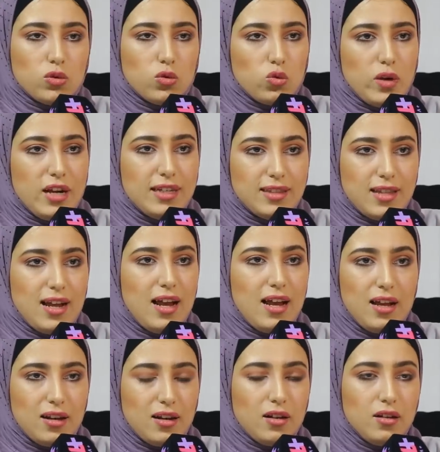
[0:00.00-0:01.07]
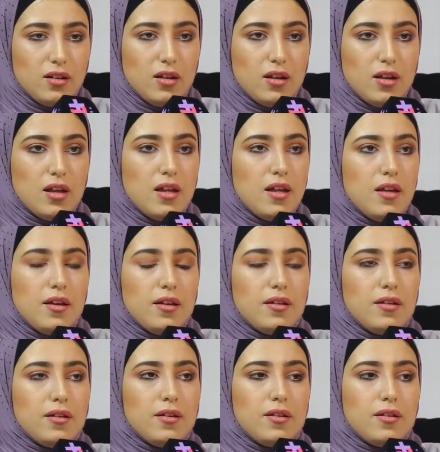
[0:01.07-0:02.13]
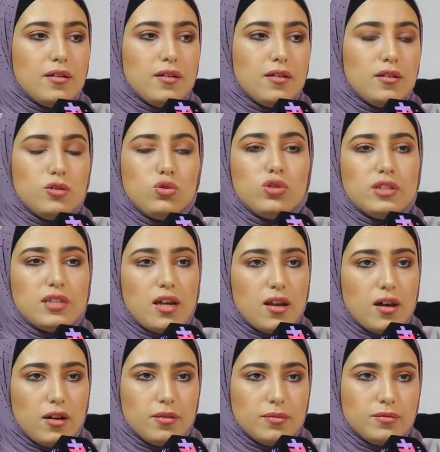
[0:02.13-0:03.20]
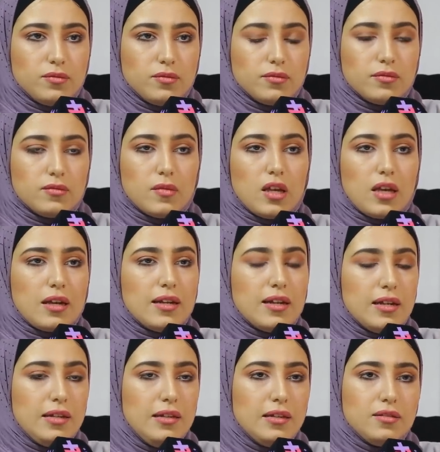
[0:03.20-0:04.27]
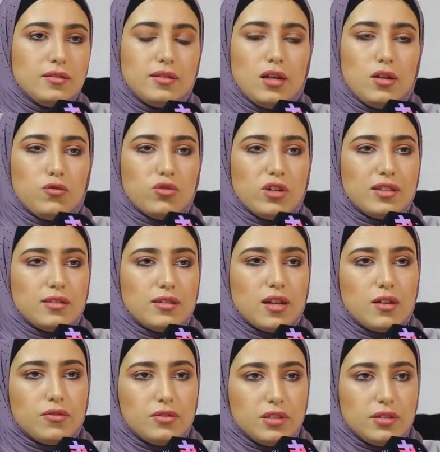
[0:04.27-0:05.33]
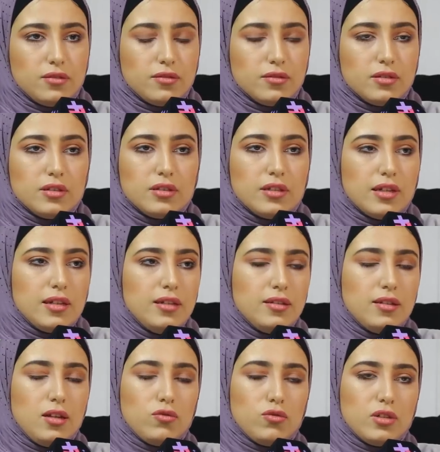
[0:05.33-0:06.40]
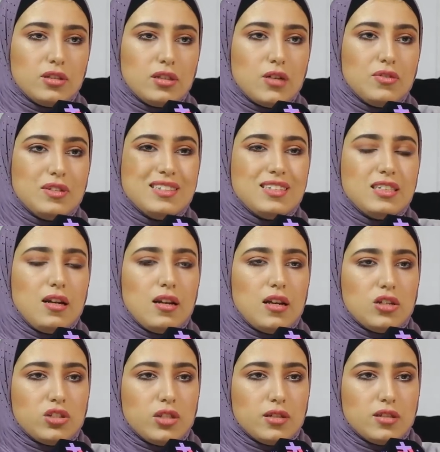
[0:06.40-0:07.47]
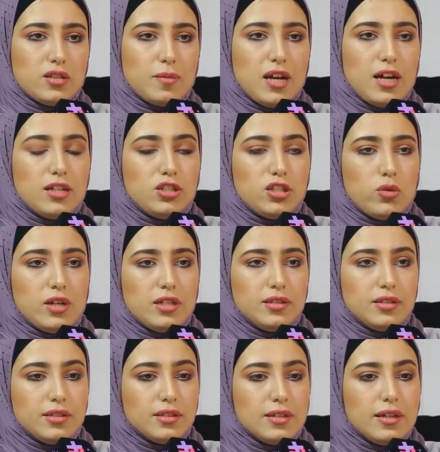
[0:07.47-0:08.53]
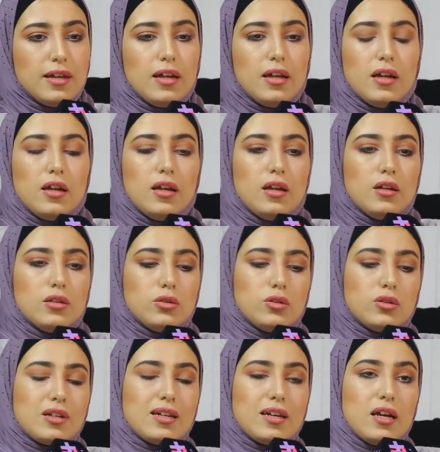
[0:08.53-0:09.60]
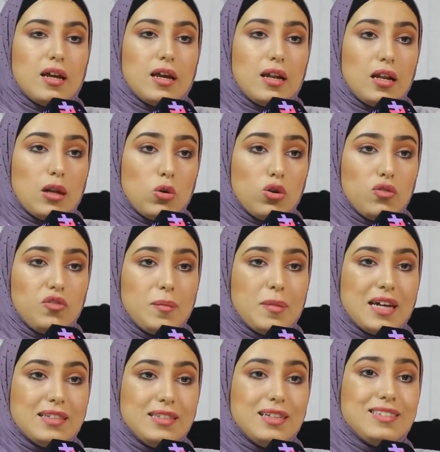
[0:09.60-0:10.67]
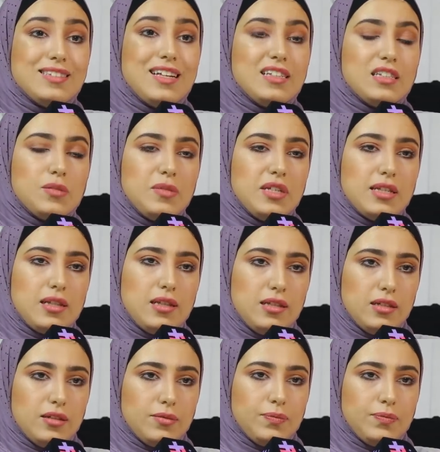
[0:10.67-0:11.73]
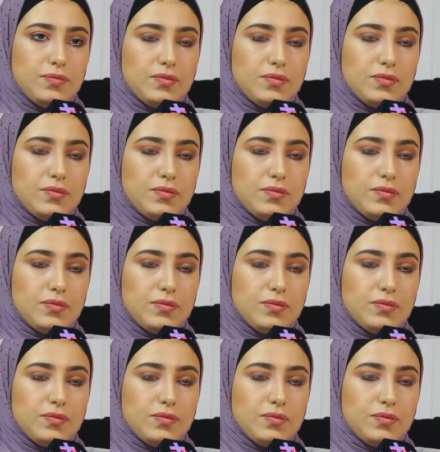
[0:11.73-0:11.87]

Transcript: تصور واحد الحاله آه، يرثى لها كنعيط التليفونات طافين كنعيط التليفونات طافين حتى ل 10 الصباح عاد جاو عندي دونك آه، الغرفه ما خديتها حتى 8 الليل